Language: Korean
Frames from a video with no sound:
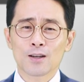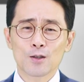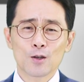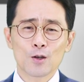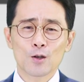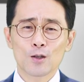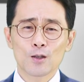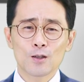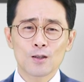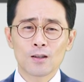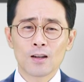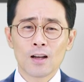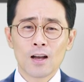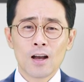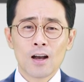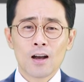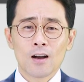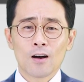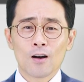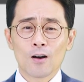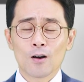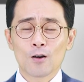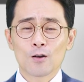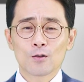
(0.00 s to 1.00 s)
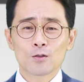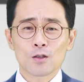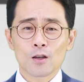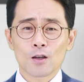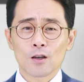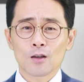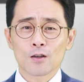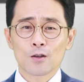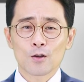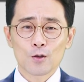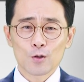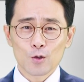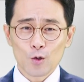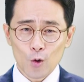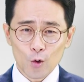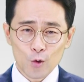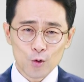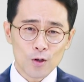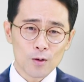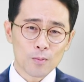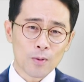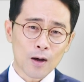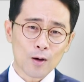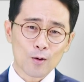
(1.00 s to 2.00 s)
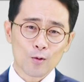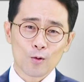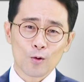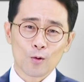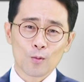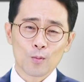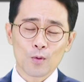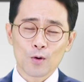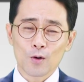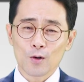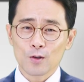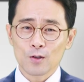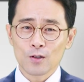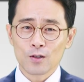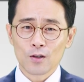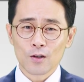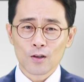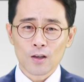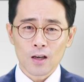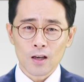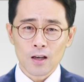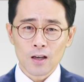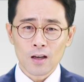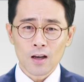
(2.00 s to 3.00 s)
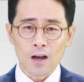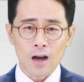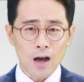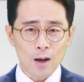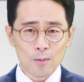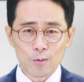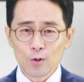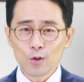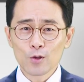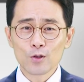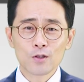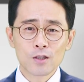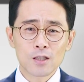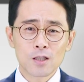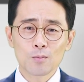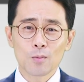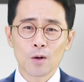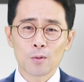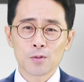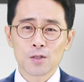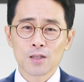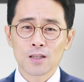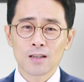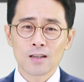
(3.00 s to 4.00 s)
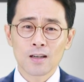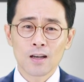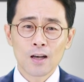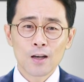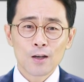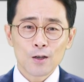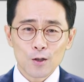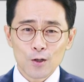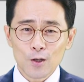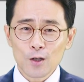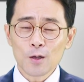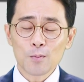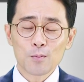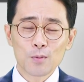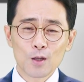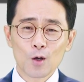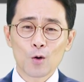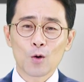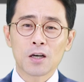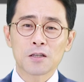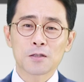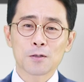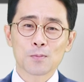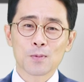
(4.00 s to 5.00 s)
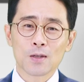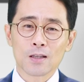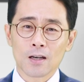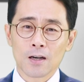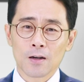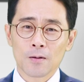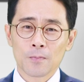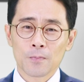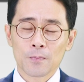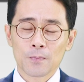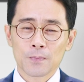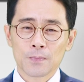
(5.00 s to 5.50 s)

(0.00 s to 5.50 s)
그걸 어, 이제 그런 교훈을 받고 뭐 그렇게 아무런 의심 없이 그렇게 믿어왔습니다.